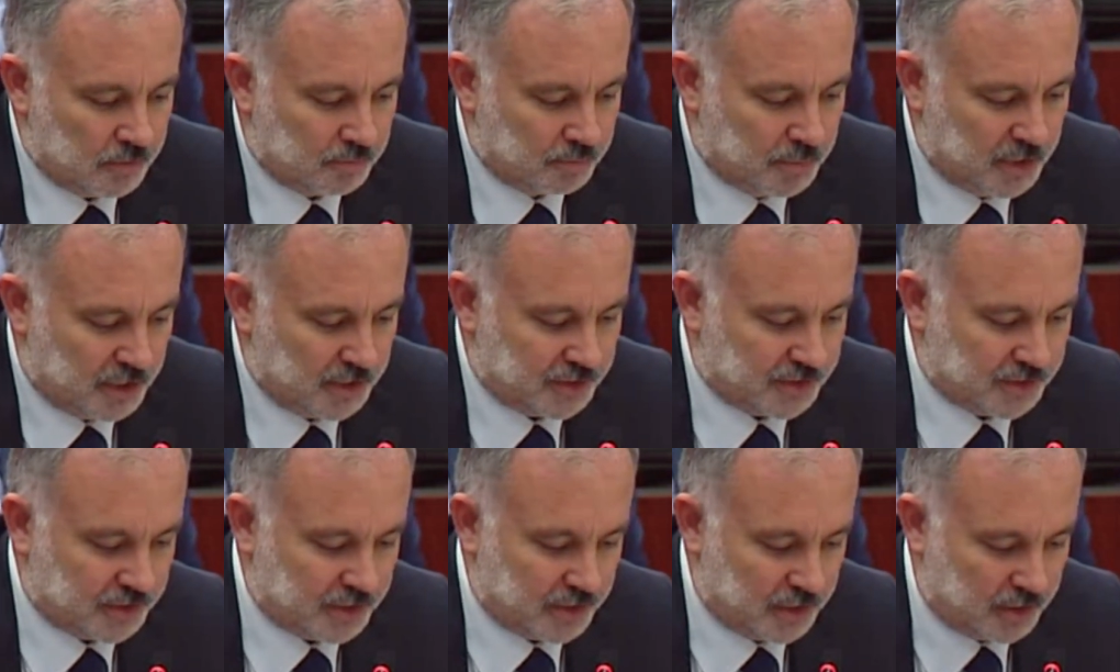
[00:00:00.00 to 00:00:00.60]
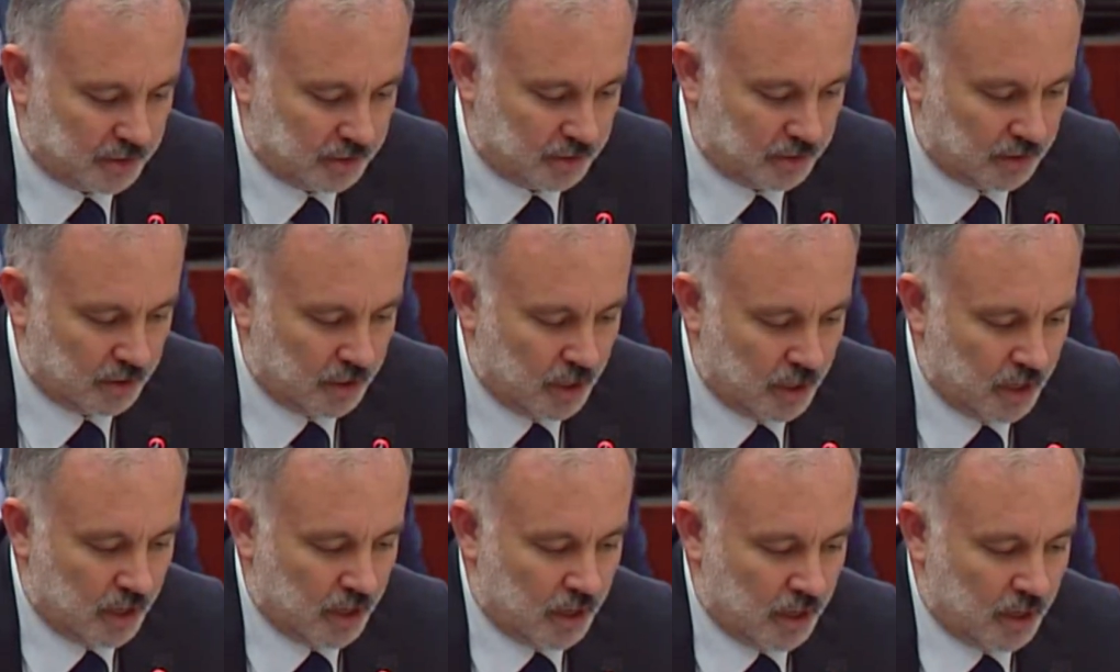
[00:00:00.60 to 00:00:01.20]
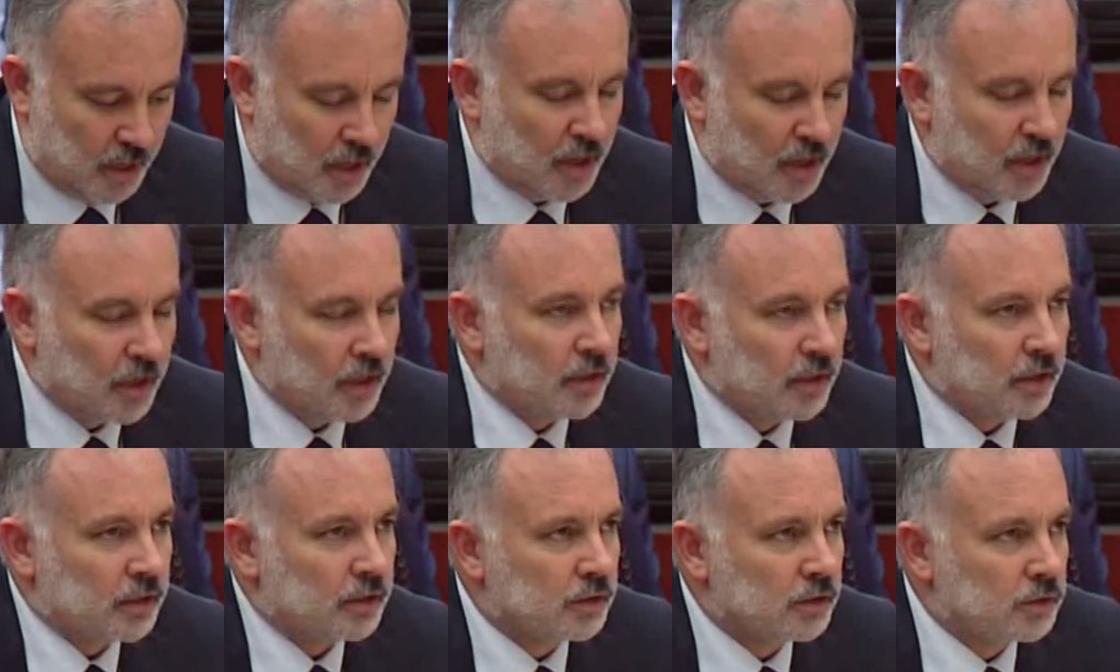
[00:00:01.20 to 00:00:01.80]
Birisi
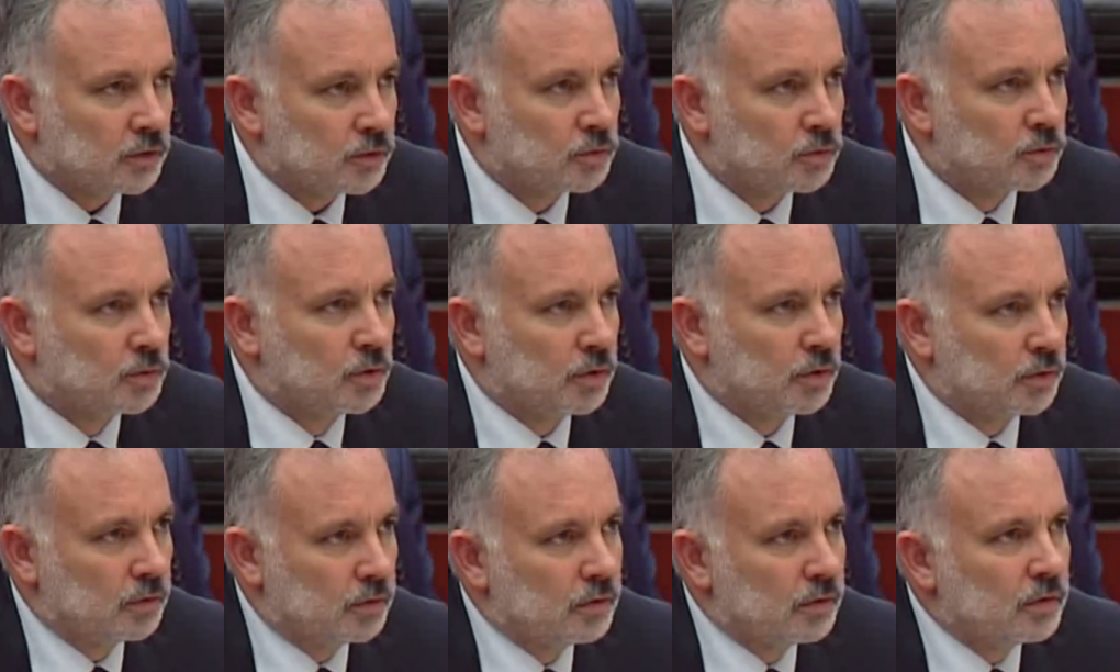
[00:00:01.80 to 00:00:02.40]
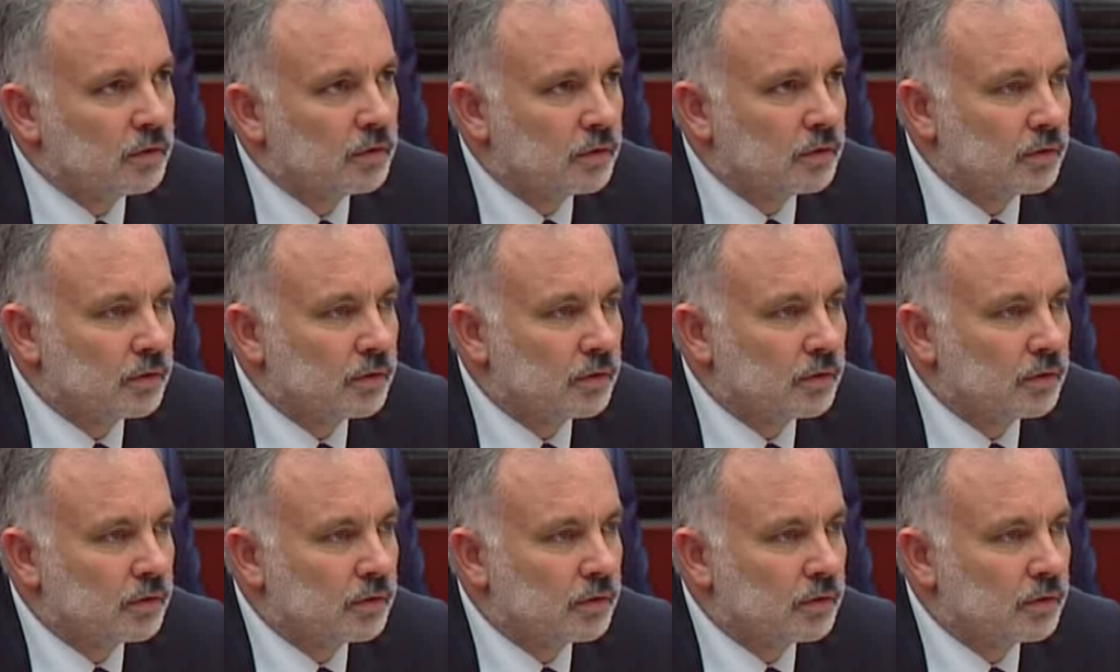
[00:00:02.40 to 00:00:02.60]
dün